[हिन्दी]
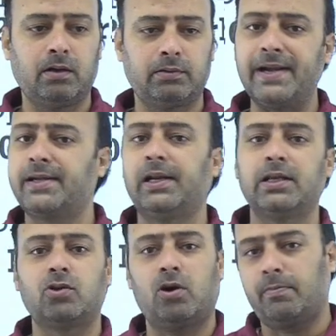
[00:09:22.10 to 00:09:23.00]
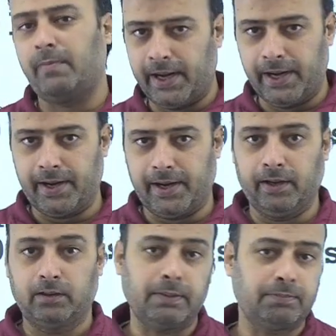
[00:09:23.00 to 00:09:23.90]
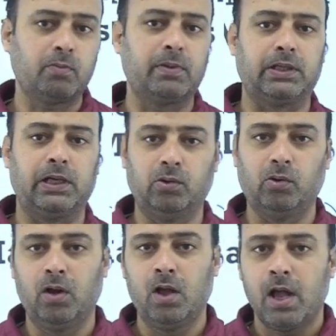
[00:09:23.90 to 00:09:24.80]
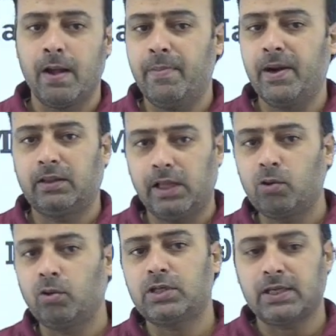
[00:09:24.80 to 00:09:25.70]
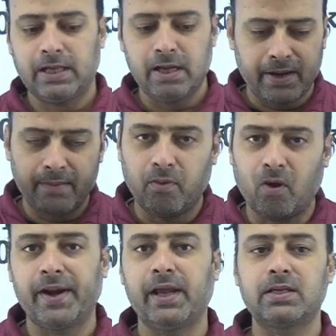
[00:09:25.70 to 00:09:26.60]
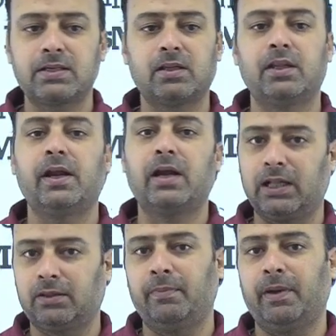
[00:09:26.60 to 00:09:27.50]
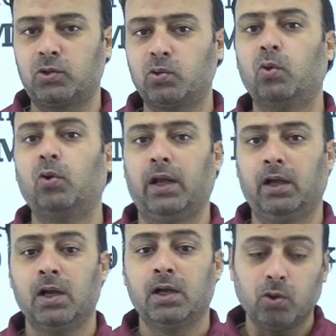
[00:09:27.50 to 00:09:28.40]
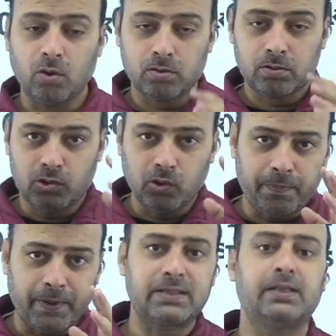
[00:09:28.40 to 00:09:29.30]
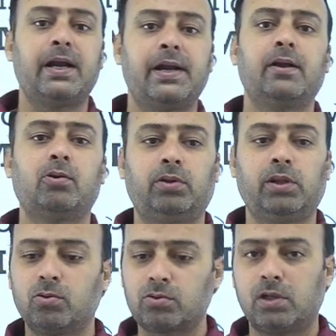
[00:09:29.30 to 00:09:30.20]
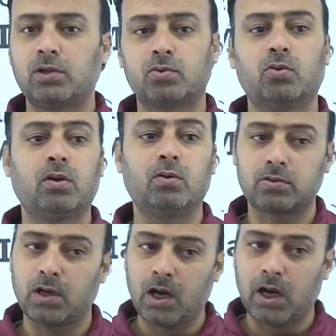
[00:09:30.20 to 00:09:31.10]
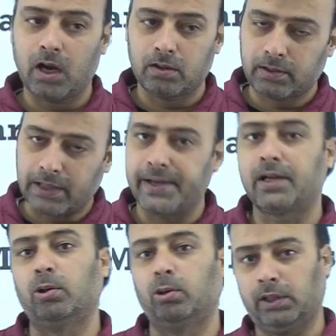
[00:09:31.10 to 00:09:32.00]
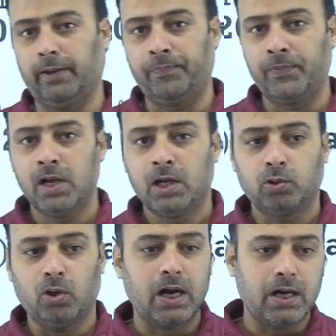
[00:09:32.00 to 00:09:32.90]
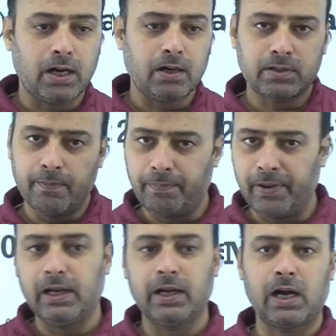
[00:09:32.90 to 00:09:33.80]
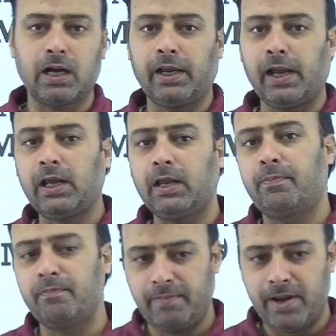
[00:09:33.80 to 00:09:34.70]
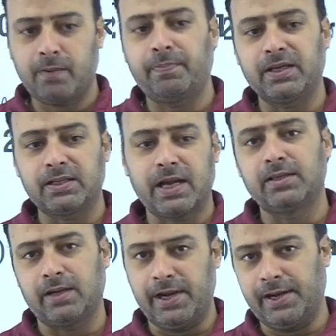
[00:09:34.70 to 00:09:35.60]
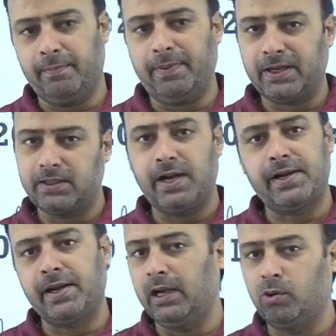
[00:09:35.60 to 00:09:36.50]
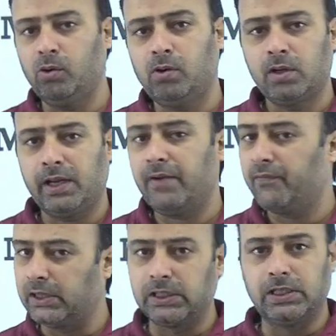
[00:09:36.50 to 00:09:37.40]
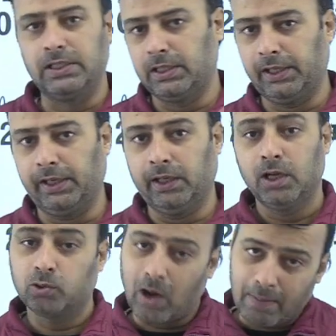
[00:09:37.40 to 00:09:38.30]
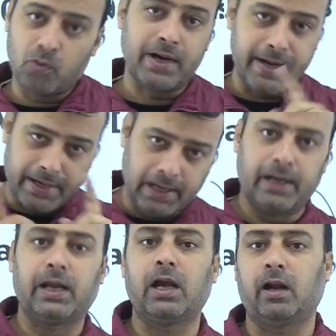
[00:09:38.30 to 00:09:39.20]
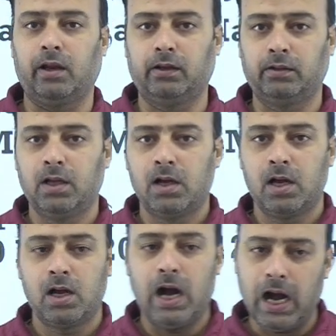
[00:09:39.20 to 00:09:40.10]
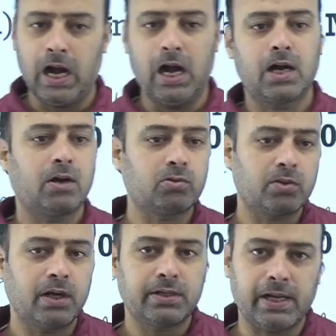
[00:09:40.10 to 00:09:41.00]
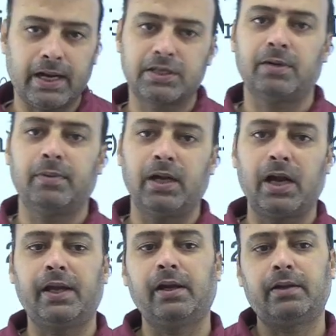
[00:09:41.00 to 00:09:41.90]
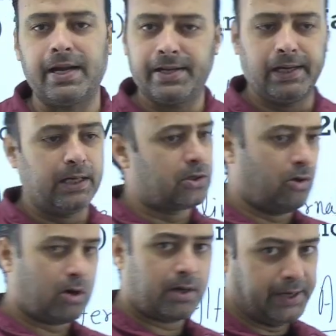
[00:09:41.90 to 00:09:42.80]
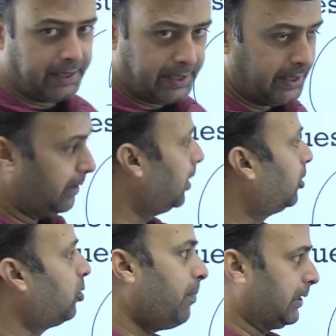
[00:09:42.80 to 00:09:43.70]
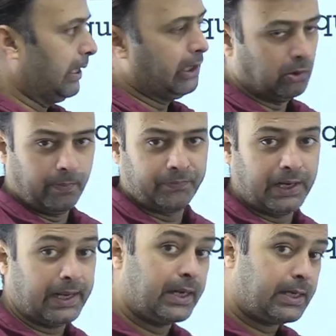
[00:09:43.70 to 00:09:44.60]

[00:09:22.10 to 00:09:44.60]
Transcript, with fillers: टाइटल इज नॉट मैंडेटरी तब तो मत लिखो बट देखो जैसे हमारी बॉडी है इसके अंदर एक आत्मा है सोल है तो जो प्रेसी राइटिंग होती है उसकी सोल उसका टाइटल होता है तो अगर सिंपली लिखा गया है कि मेक प्रिसाइज राइटिंग प्रेसी राइटिंग लिखो ठीक है वन थर्ड करके तो आपको टाइटल लिख के आना है हाँ अगर उसने डायरेक्शन में लिखा है कि टाइटल इज नॉट नीडेड तो मत लिखो लेकिन